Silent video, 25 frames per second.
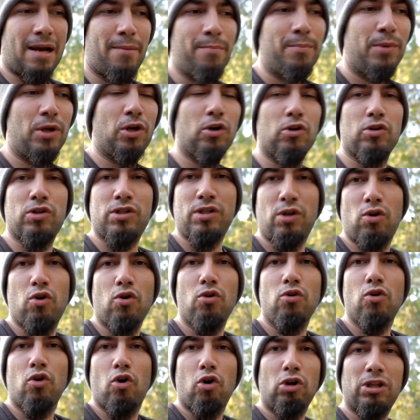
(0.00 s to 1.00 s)
cambios
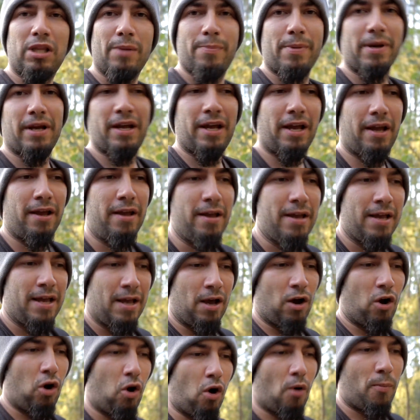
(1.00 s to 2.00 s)
con un JPG,
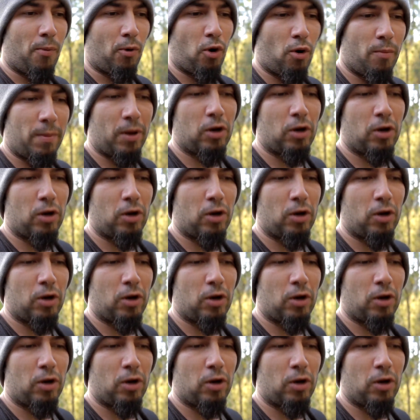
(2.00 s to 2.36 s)
o por lo